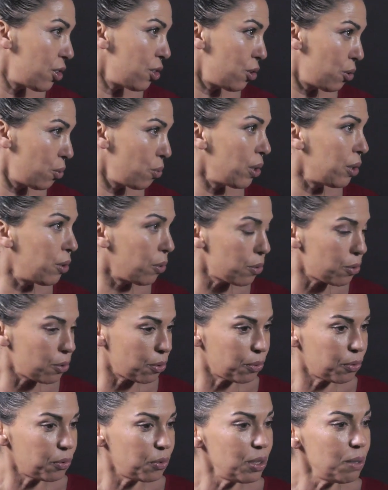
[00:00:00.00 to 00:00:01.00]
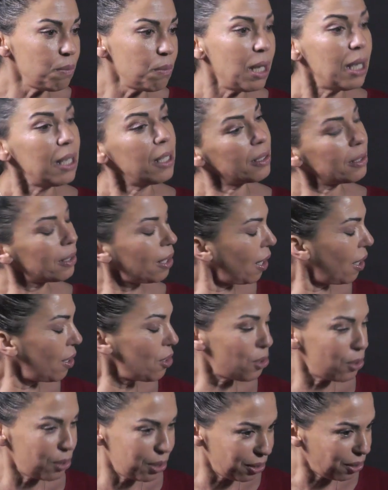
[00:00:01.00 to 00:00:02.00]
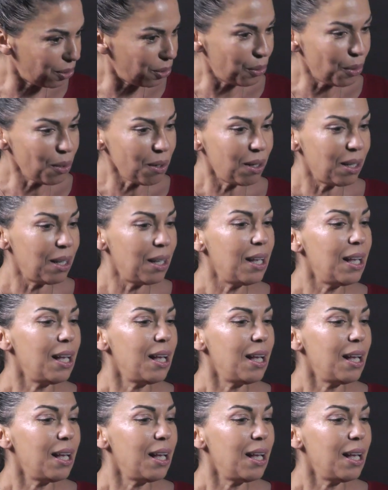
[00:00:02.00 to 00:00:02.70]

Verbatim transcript: J'ai joué dans son film, très joli rôle.